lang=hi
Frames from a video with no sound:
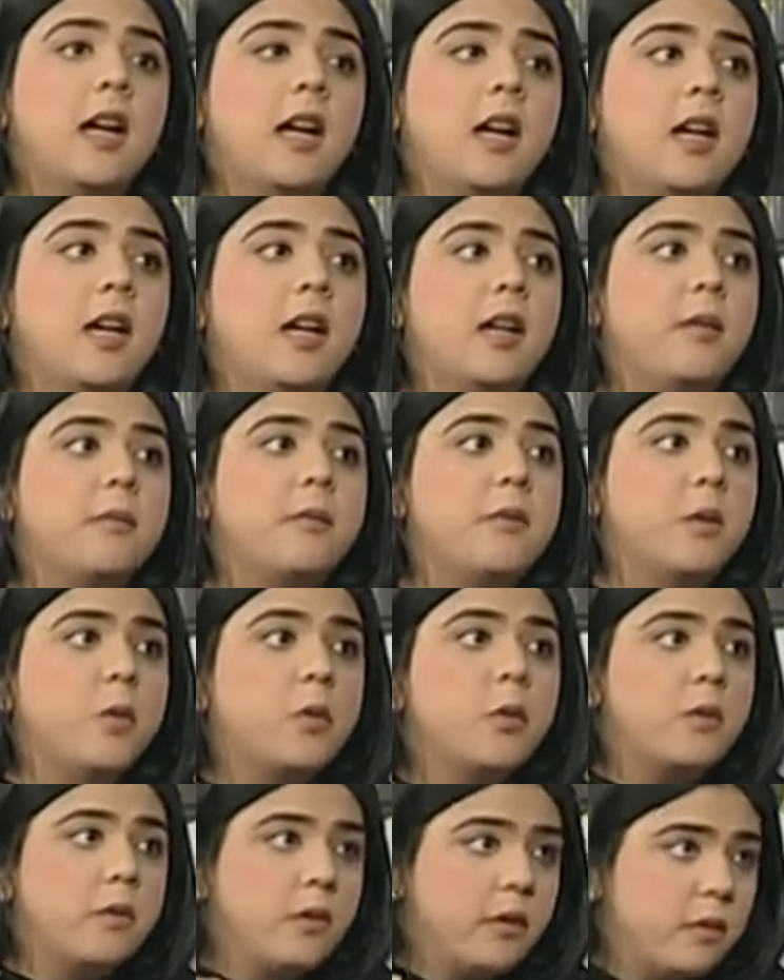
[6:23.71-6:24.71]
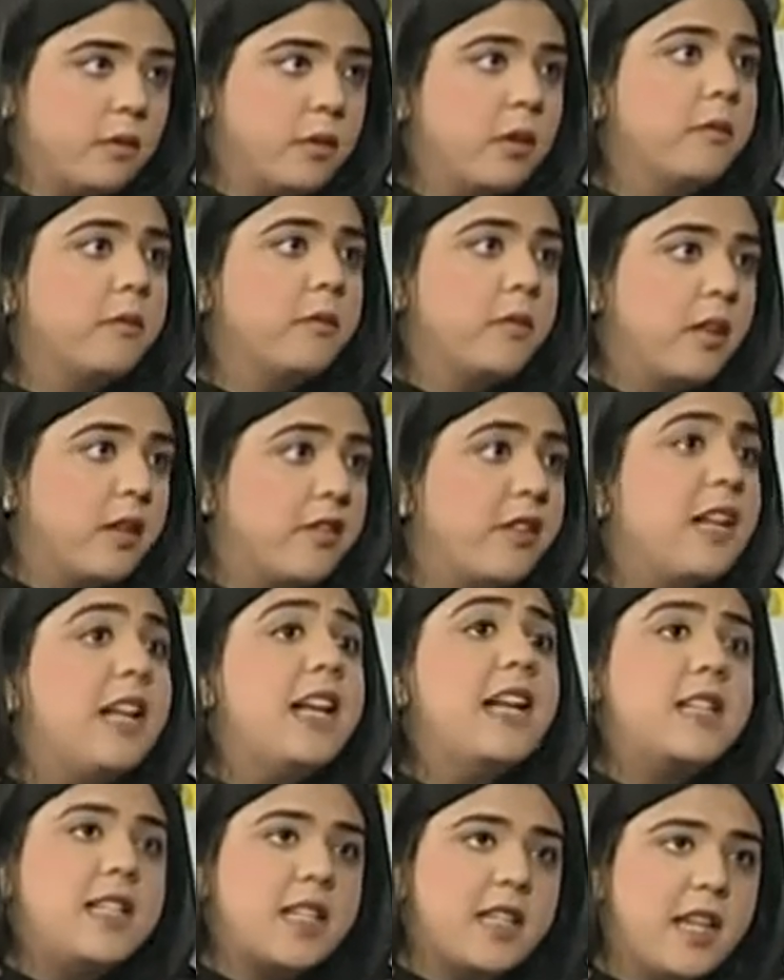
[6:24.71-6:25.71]

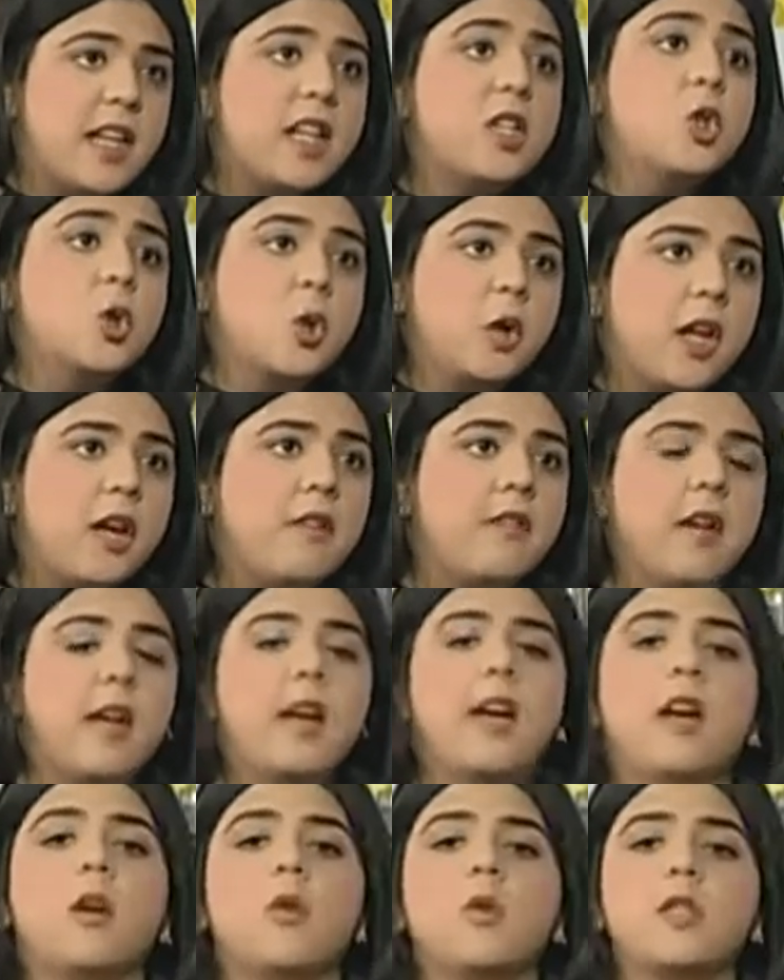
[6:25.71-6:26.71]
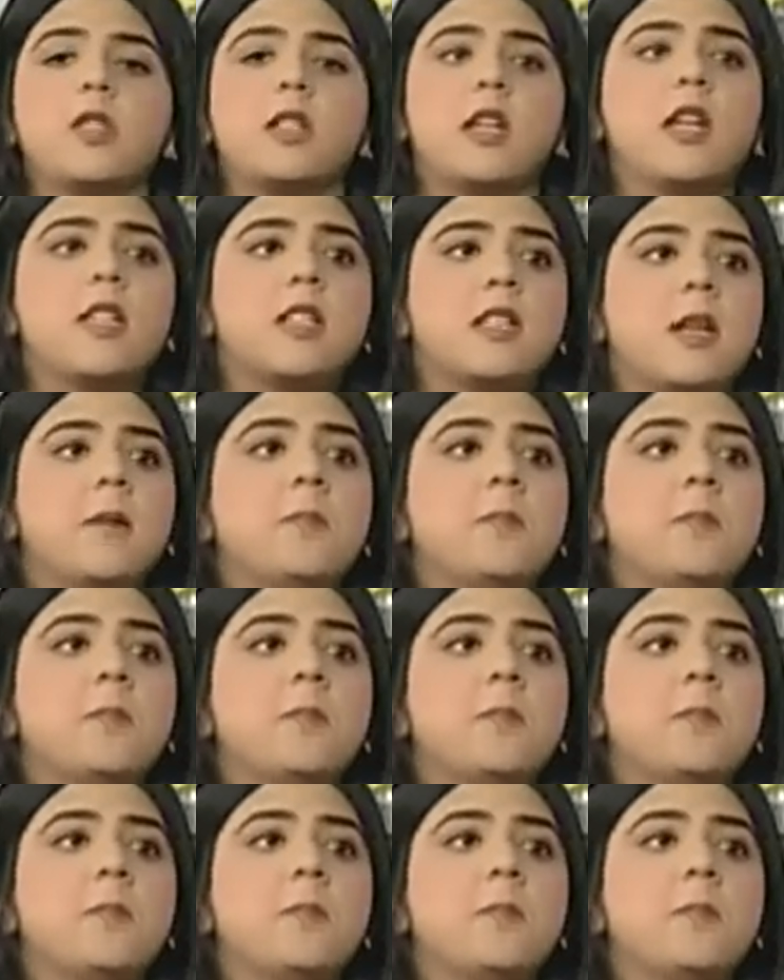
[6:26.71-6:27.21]
रिलेटेड हैं जुड़े हुए हैं या उस बच्चे